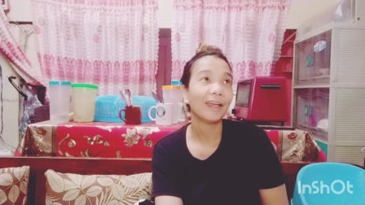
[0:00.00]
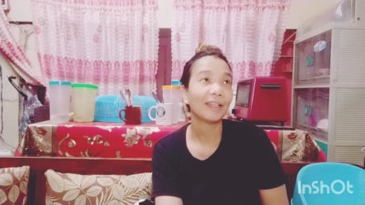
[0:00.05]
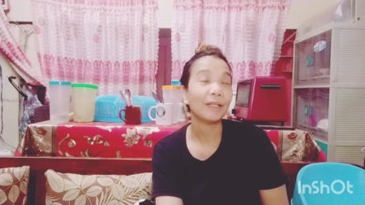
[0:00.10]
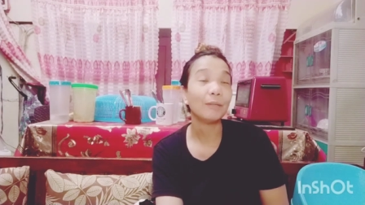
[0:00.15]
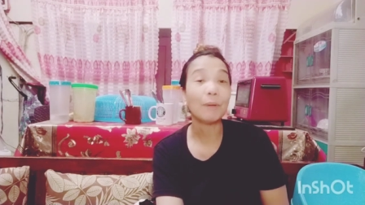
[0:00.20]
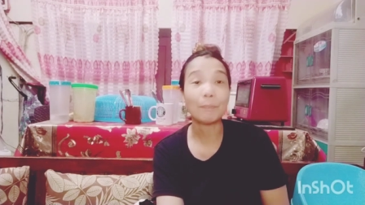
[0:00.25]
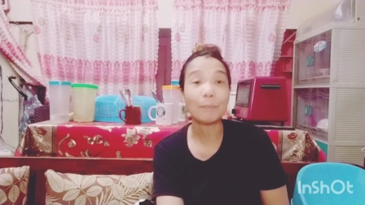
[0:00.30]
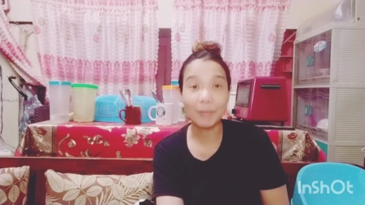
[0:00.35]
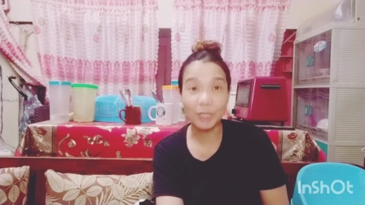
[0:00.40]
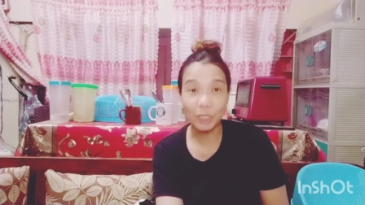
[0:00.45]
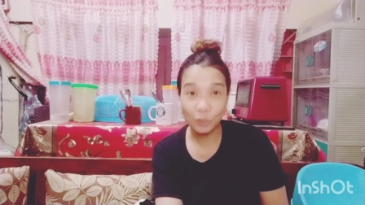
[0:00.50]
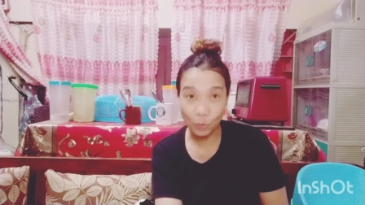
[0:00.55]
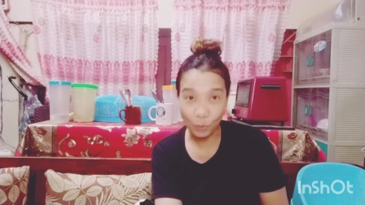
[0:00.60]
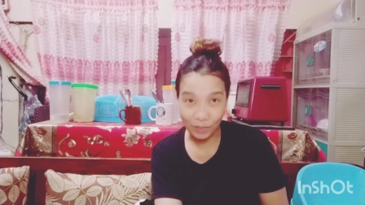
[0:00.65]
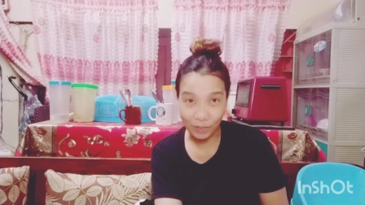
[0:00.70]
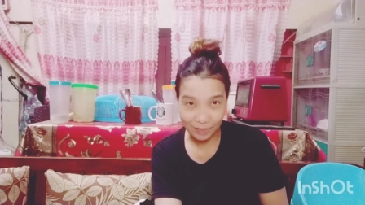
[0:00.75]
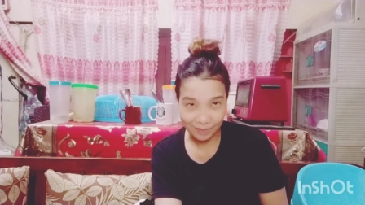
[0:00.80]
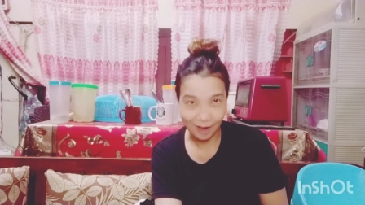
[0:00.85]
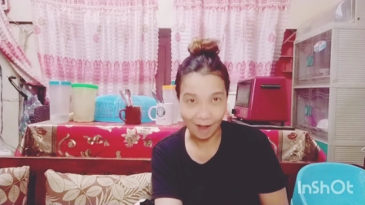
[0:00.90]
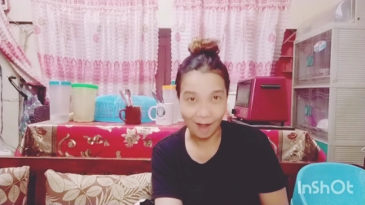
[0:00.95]
5 piso
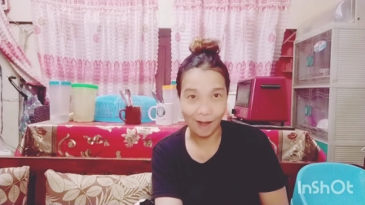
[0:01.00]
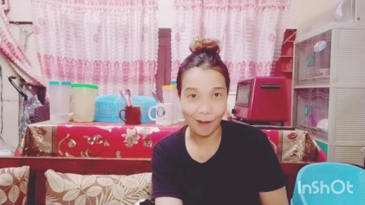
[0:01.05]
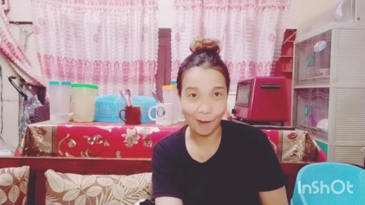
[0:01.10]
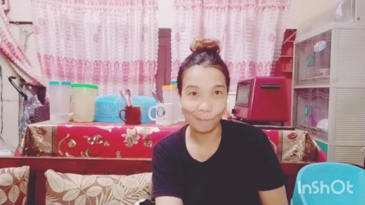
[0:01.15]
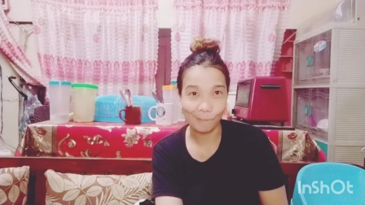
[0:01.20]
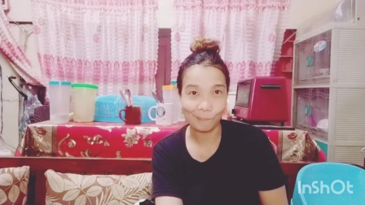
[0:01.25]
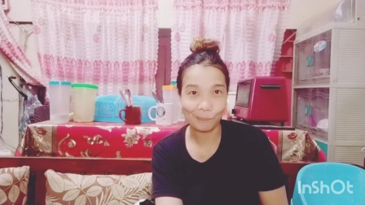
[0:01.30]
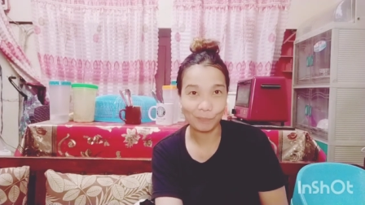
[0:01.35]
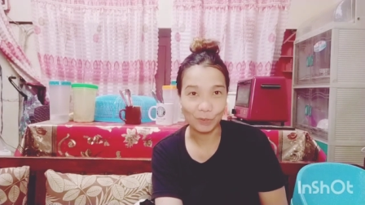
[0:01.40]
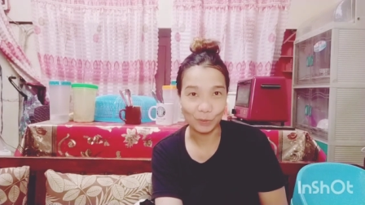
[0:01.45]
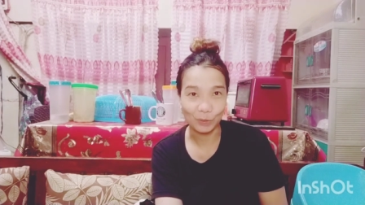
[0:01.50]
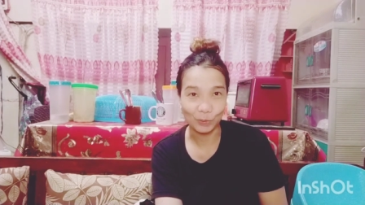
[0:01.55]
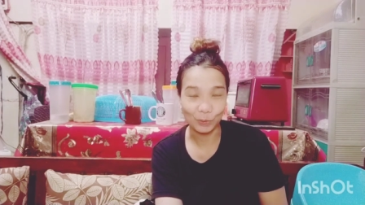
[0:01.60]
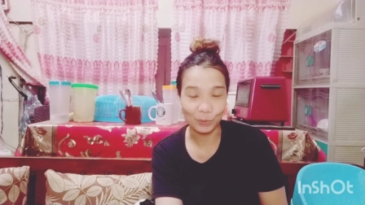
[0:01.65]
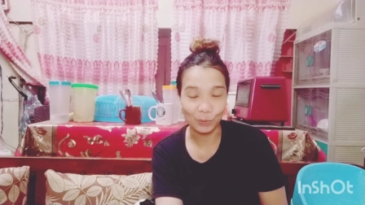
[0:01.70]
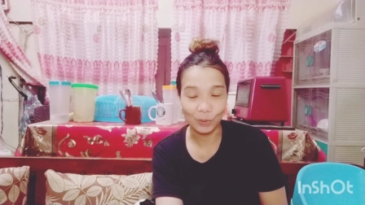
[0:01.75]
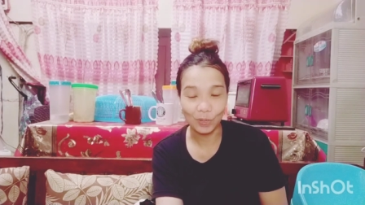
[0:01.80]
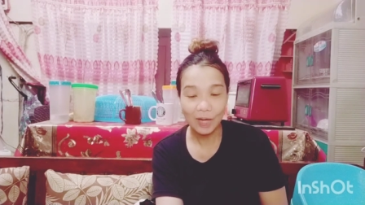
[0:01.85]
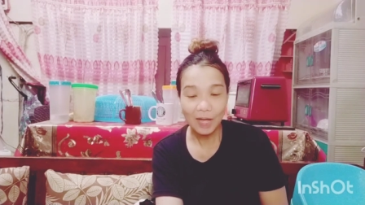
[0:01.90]
isa. So,